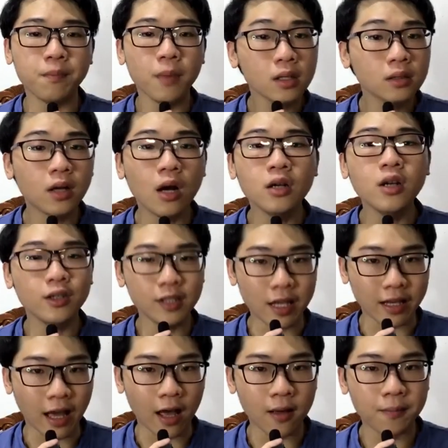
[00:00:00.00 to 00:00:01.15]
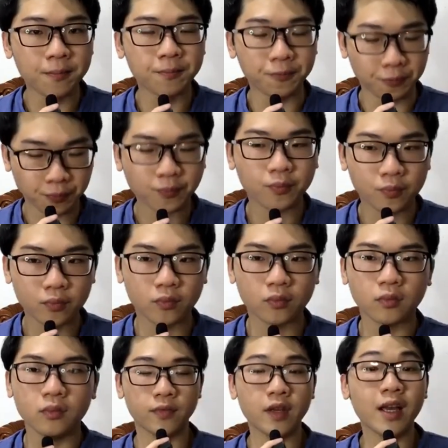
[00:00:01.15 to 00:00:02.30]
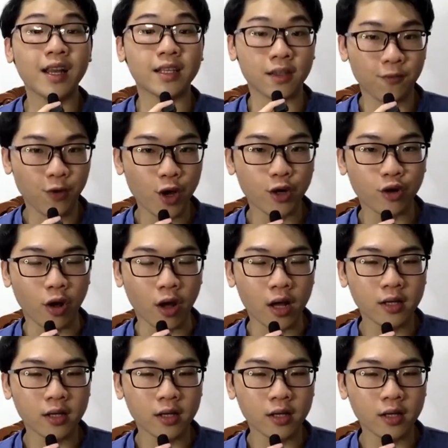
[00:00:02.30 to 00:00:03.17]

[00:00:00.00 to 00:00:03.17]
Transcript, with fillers: bất cứ thứ gì cả. Khi là sinh viên rồi á,